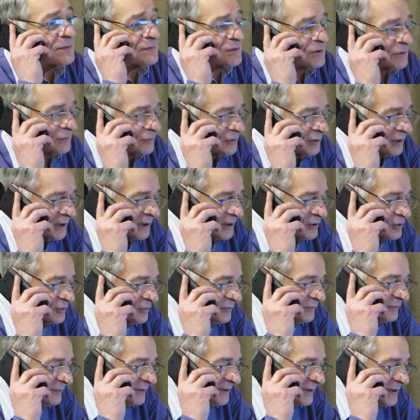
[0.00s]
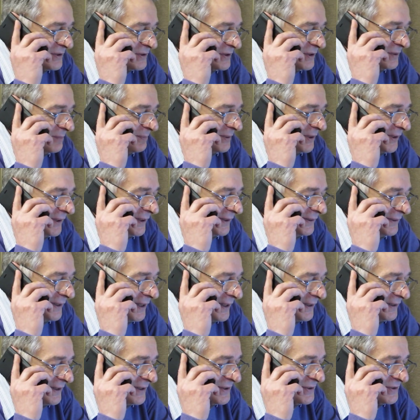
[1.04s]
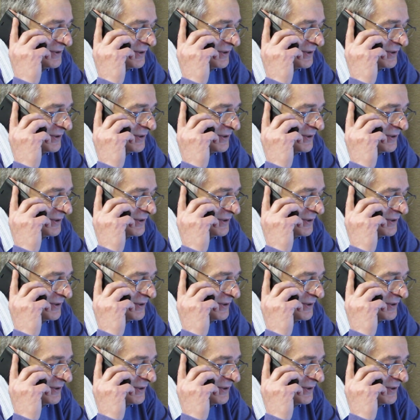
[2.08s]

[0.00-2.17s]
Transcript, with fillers: всего хочу выразить благодарность